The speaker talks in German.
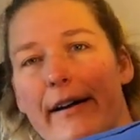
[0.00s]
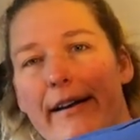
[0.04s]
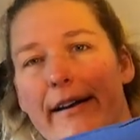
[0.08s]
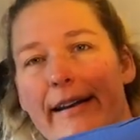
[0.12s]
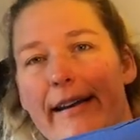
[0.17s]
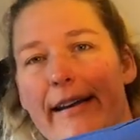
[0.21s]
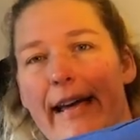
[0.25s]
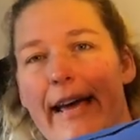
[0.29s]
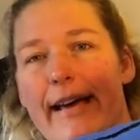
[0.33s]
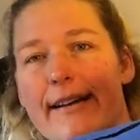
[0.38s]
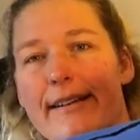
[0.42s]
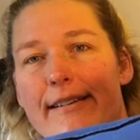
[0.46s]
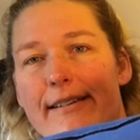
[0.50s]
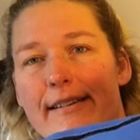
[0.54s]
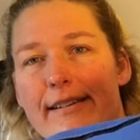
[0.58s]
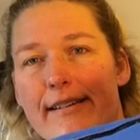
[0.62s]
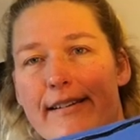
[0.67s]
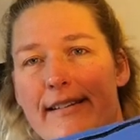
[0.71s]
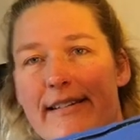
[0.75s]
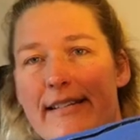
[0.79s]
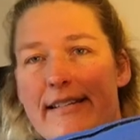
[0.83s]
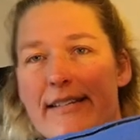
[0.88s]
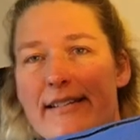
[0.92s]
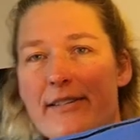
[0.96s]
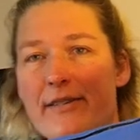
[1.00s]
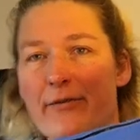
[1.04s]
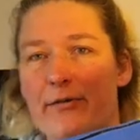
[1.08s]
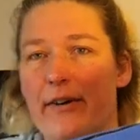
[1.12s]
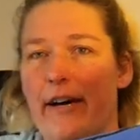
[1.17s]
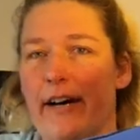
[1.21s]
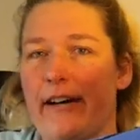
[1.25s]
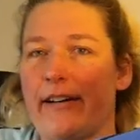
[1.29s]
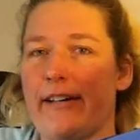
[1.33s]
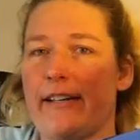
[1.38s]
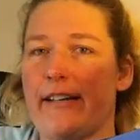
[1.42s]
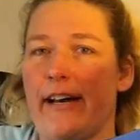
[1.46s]
näht diese
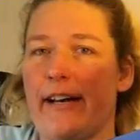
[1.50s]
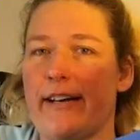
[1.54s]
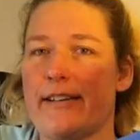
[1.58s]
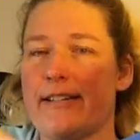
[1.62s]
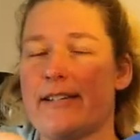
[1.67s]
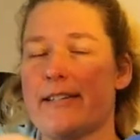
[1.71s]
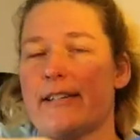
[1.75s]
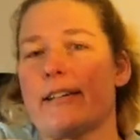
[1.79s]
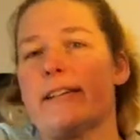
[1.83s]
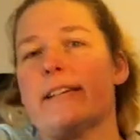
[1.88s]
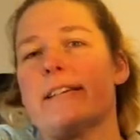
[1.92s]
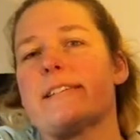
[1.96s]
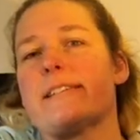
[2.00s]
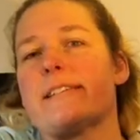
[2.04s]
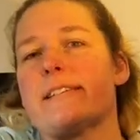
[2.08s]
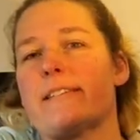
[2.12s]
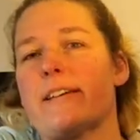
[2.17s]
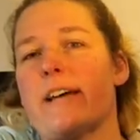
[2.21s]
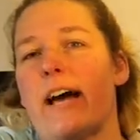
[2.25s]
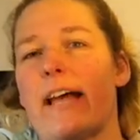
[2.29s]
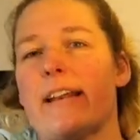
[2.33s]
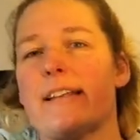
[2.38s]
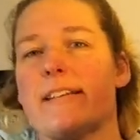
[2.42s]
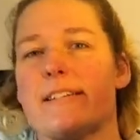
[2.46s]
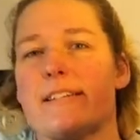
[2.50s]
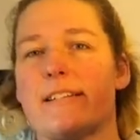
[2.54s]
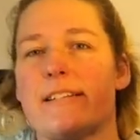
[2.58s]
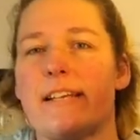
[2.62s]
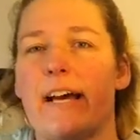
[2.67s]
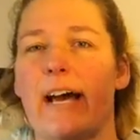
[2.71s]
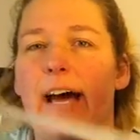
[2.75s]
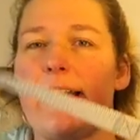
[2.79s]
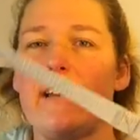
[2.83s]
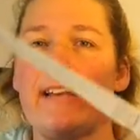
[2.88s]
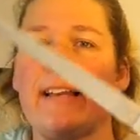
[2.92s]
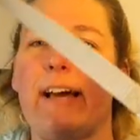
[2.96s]
Variante, ist alles in
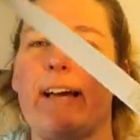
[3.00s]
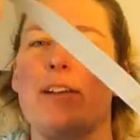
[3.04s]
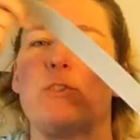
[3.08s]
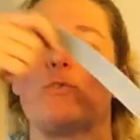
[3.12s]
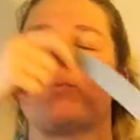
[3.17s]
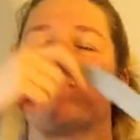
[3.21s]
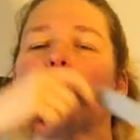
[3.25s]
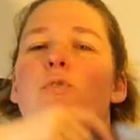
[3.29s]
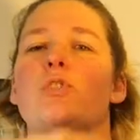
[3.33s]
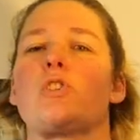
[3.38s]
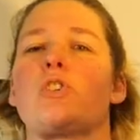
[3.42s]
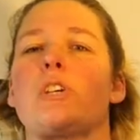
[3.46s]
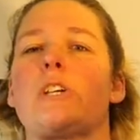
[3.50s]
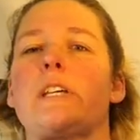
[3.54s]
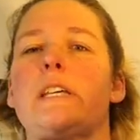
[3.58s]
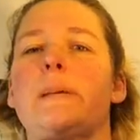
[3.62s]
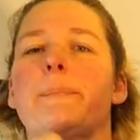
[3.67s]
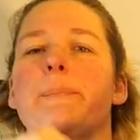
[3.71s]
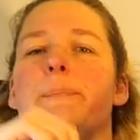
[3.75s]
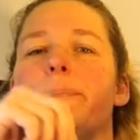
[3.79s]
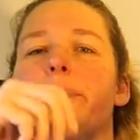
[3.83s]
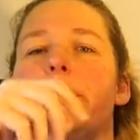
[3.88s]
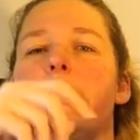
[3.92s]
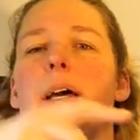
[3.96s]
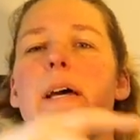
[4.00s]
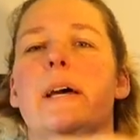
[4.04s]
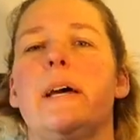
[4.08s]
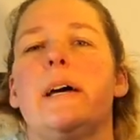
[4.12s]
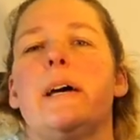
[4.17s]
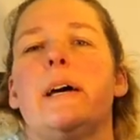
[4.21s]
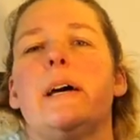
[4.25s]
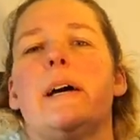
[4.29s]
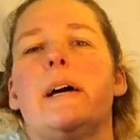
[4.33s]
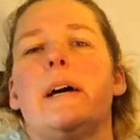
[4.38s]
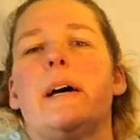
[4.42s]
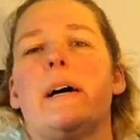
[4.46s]
der Anleitung beschrieben,
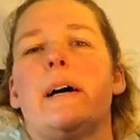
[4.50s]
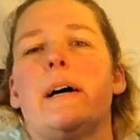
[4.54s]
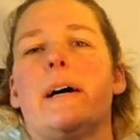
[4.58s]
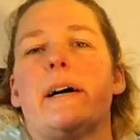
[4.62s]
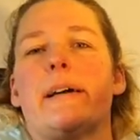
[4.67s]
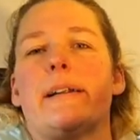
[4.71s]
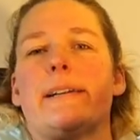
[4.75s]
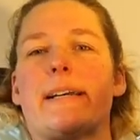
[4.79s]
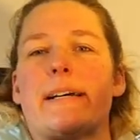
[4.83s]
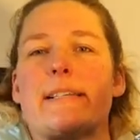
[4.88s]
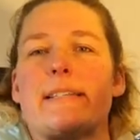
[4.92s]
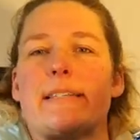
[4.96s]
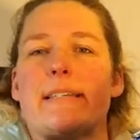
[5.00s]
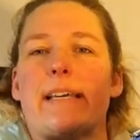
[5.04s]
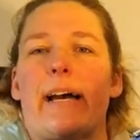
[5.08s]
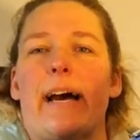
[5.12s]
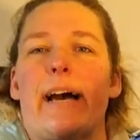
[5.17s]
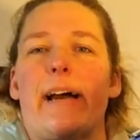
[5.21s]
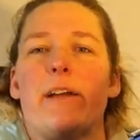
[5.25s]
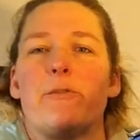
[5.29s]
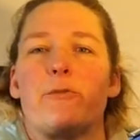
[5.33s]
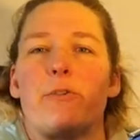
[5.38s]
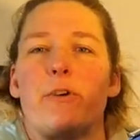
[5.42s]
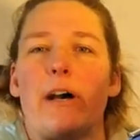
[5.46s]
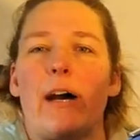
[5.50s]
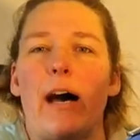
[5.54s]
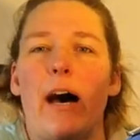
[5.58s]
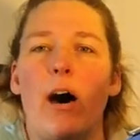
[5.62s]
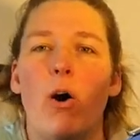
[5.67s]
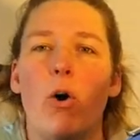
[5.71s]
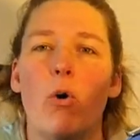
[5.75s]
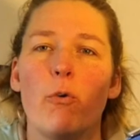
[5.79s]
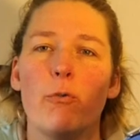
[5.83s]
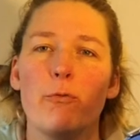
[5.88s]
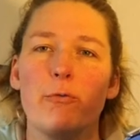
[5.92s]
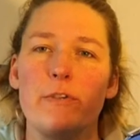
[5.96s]
dass ihr einfach
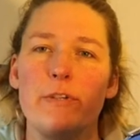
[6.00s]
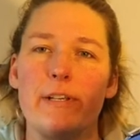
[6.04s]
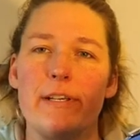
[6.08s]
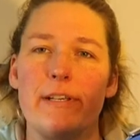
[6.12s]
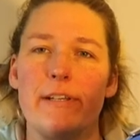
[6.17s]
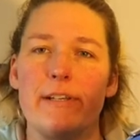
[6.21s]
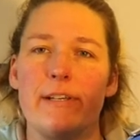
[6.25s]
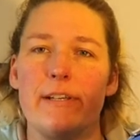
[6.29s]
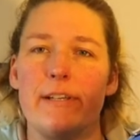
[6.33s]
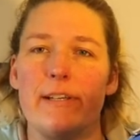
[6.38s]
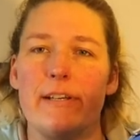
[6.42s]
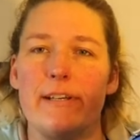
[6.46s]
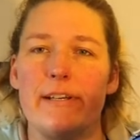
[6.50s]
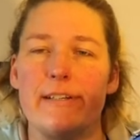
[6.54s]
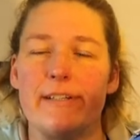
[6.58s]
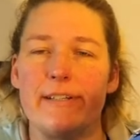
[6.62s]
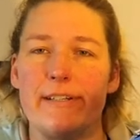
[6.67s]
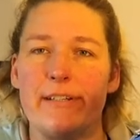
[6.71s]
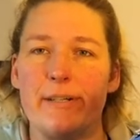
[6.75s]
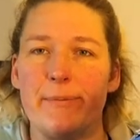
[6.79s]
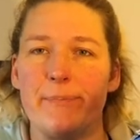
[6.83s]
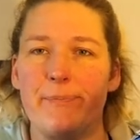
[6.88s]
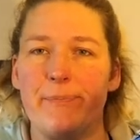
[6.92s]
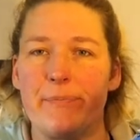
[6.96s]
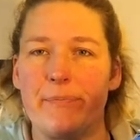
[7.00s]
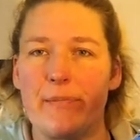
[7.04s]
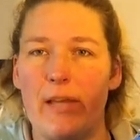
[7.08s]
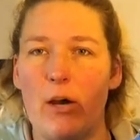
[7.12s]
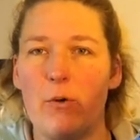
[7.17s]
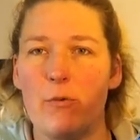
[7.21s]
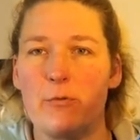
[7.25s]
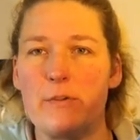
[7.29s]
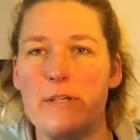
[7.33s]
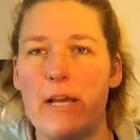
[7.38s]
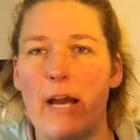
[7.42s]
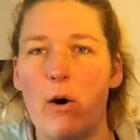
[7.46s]
auf, den, ähm,
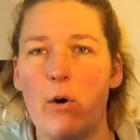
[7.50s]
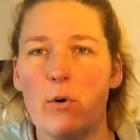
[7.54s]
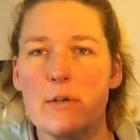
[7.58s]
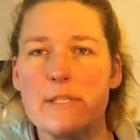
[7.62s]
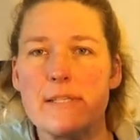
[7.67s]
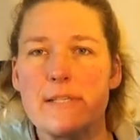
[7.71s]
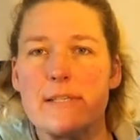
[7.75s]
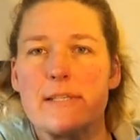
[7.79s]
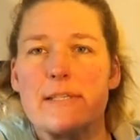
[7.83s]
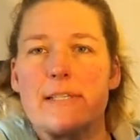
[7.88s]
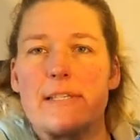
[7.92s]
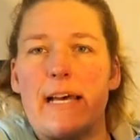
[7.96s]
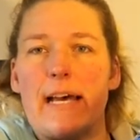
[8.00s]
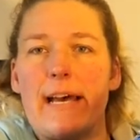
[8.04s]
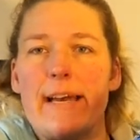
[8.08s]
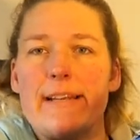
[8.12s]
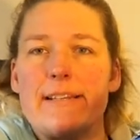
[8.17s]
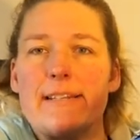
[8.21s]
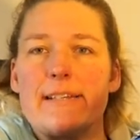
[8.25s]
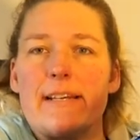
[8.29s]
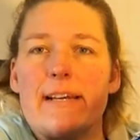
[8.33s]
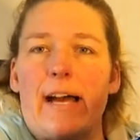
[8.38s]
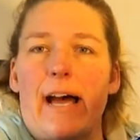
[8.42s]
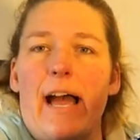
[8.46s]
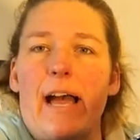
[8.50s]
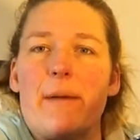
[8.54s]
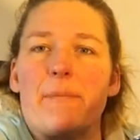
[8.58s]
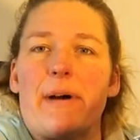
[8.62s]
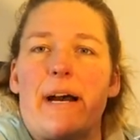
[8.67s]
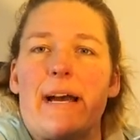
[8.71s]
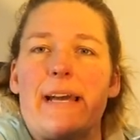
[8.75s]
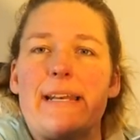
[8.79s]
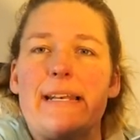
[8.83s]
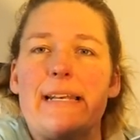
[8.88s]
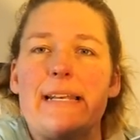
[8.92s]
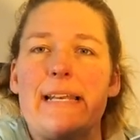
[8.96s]
auf die Außenseite
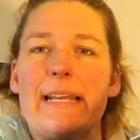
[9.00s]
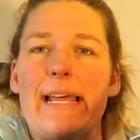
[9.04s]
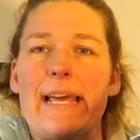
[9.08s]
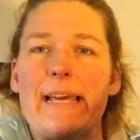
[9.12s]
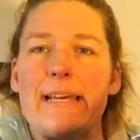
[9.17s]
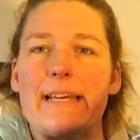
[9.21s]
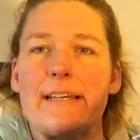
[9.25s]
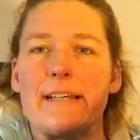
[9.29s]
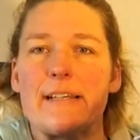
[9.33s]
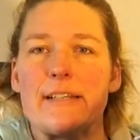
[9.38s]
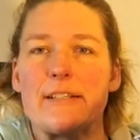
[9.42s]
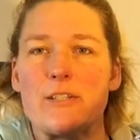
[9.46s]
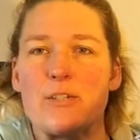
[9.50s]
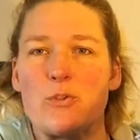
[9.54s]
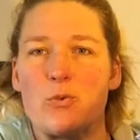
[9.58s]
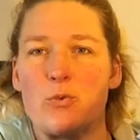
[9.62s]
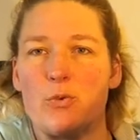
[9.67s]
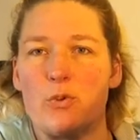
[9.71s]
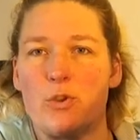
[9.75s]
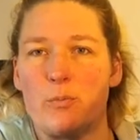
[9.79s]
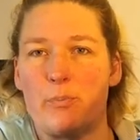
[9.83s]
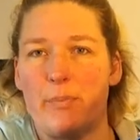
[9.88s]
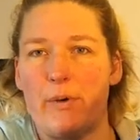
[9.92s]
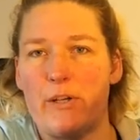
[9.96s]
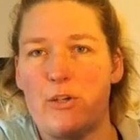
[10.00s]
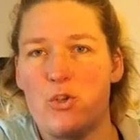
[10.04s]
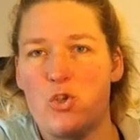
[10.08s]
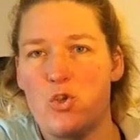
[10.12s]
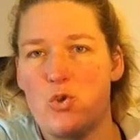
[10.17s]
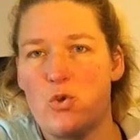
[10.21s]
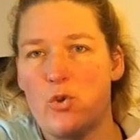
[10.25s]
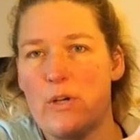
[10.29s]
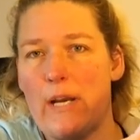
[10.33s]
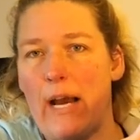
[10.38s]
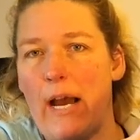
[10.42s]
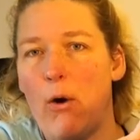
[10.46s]
einmal ein längeres
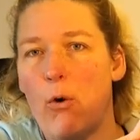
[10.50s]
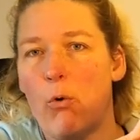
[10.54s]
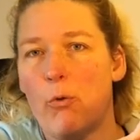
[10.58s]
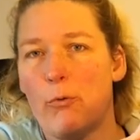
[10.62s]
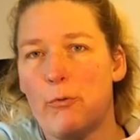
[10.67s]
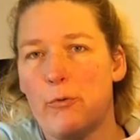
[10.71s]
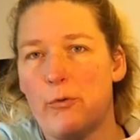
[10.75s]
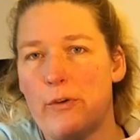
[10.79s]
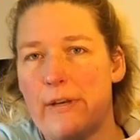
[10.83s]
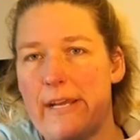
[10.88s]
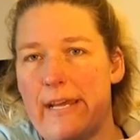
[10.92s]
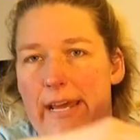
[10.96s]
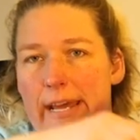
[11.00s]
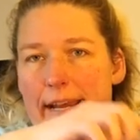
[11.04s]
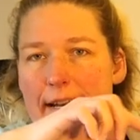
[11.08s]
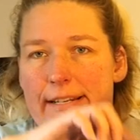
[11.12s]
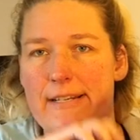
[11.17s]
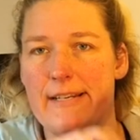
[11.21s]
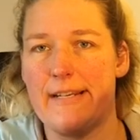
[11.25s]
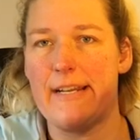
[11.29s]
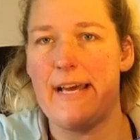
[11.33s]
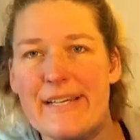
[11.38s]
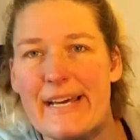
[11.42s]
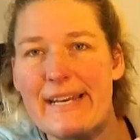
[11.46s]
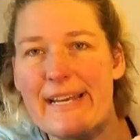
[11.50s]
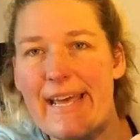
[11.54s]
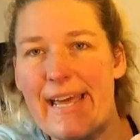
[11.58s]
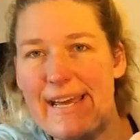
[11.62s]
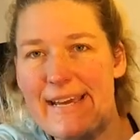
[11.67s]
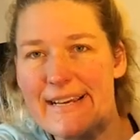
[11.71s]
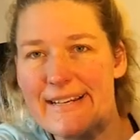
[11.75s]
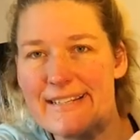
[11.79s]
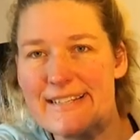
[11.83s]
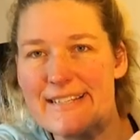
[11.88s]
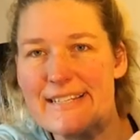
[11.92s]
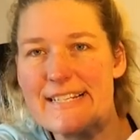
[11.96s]
Gurtbandstück aufnäht. Dann, dann
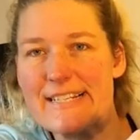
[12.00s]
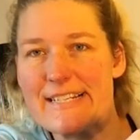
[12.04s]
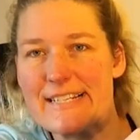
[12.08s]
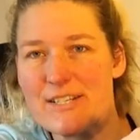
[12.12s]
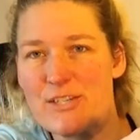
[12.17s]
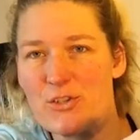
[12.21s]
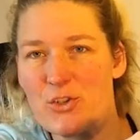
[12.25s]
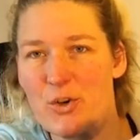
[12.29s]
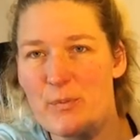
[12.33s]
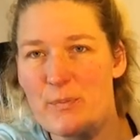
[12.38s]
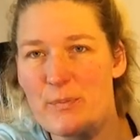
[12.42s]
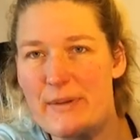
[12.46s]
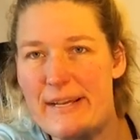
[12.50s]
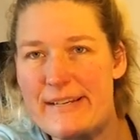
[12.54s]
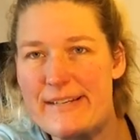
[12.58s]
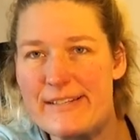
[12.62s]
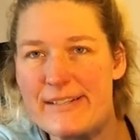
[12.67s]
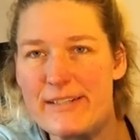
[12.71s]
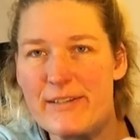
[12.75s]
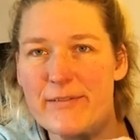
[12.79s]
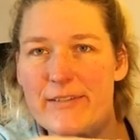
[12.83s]
hängt nicht das komplette